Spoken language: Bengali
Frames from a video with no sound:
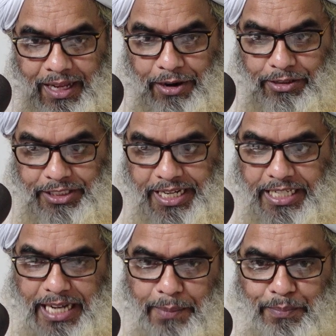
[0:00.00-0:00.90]
কারণ সে
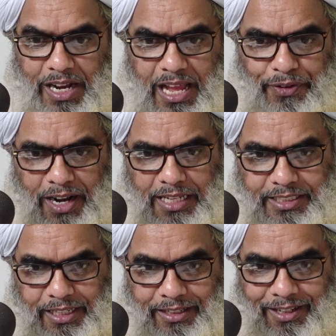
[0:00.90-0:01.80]
হিসাব মিলিয়ে
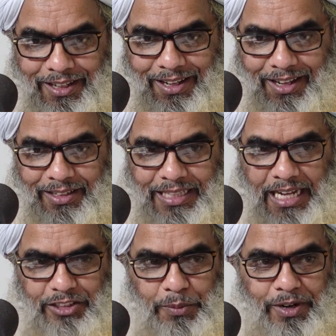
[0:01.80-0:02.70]
ফেলেছে
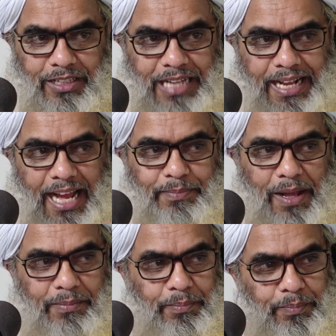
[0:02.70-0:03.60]
তার জীবনে জাকাত
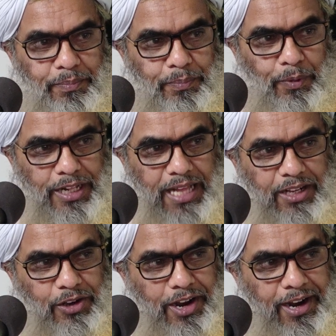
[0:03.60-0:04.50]

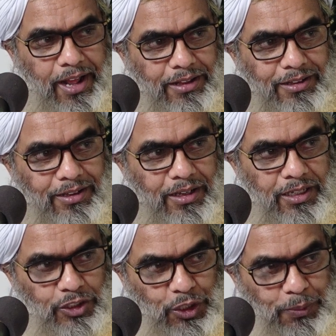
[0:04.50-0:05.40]
পরিত্যাগ করে নেয়
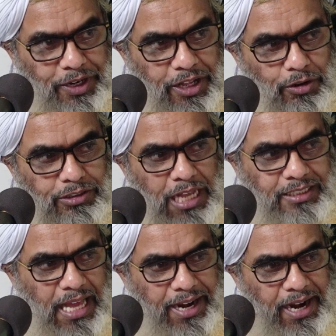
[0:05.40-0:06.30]
জীবনে রোজা
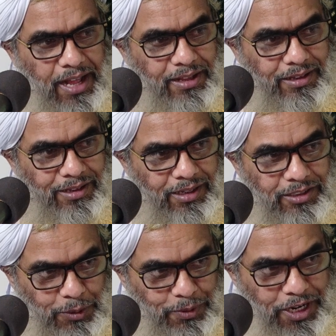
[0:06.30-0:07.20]
ছাড়ে না
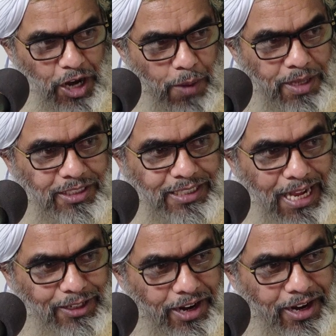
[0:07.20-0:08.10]
জীবনে নামাজ
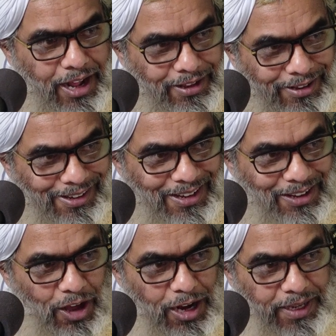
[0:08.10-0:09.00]
ত্যাগ করে না
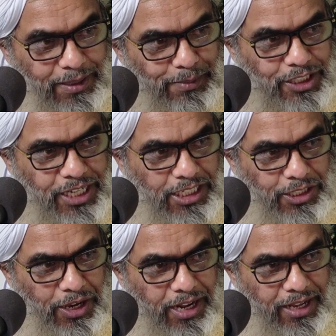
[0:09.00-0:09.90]
কালেমাকে বিশ্বাস
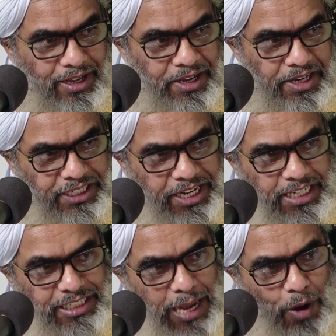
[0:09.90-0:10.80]
করে সে
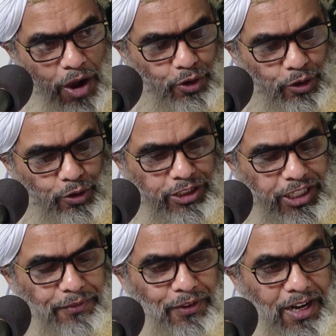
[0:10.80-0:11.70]
হিসাব অঙ্ক
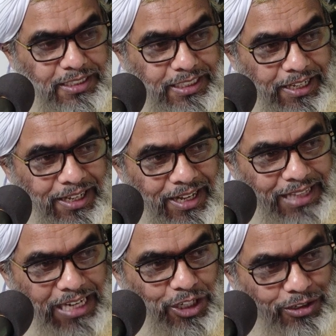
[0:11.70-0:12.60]
কষিয়ে ফেলেছে
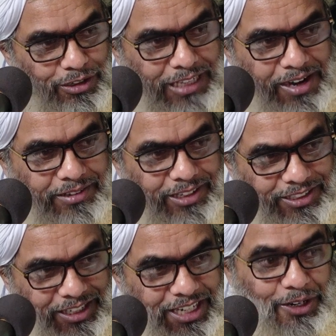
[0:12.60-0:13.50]
তার জন্য জান্নাতের
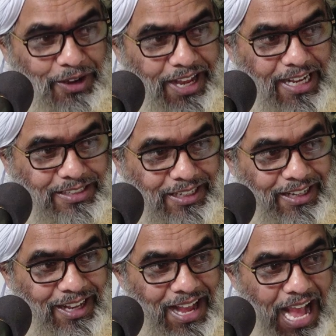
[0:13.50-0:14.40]
টিকিট হয়ে গেছে
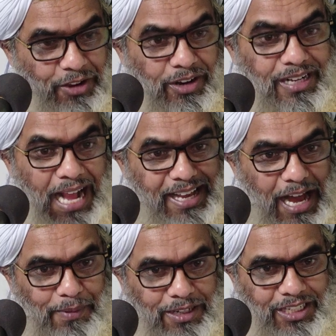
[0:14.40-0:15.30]
এখন কাকে
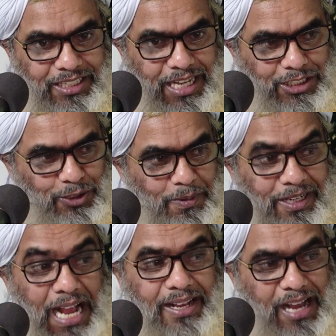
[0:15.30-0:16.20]
আবার জিজ্ঞাসা করবে
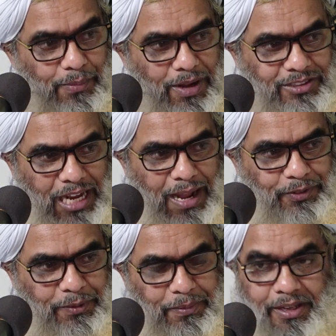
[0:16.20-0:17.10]
কাকে আবার সালাম
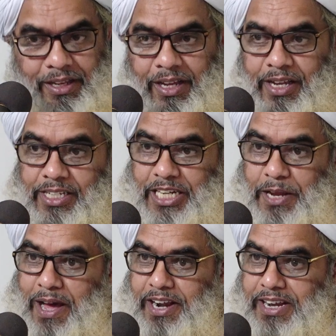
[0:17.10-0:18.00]
দিবে সে
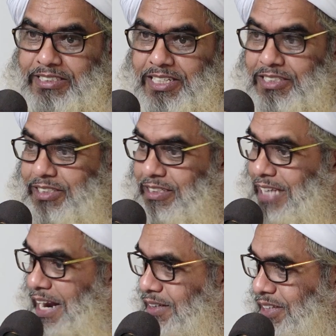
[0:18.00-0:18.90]
এবার নিজে নিজে
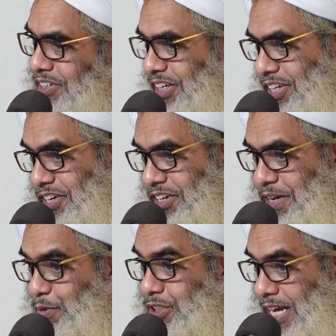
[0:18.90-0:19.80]
জান্নাতের টিকিট
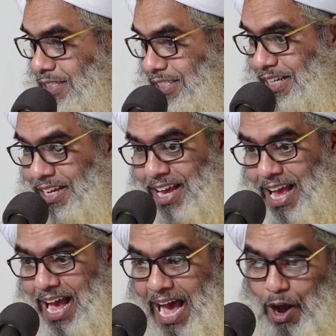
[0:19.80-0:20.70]
নিয়ে বসে আছে
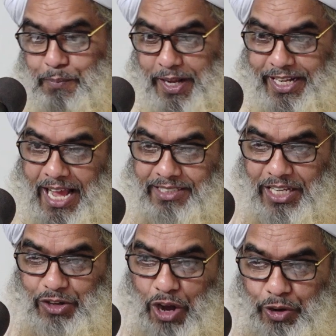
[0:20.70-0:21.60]
আর অপেক্ষা
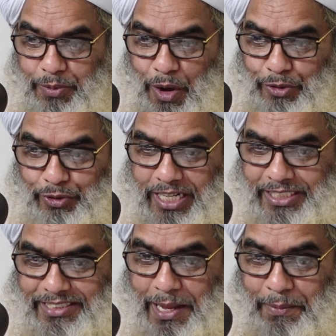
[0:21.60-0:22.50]
আছে কখন মৌটটা
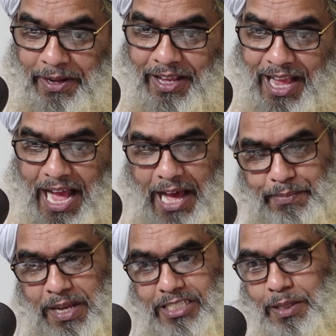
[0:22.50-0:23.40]
এসে যাবে আর
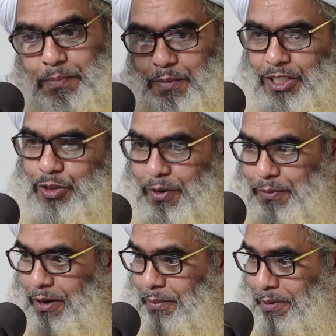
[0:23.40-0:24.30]
বেসতে প্রবেশ করে
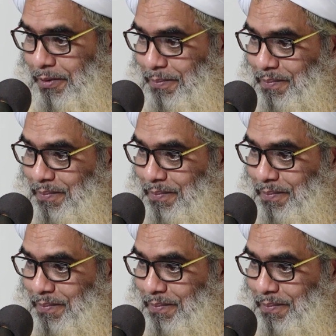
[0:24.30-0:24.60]
ফেলবে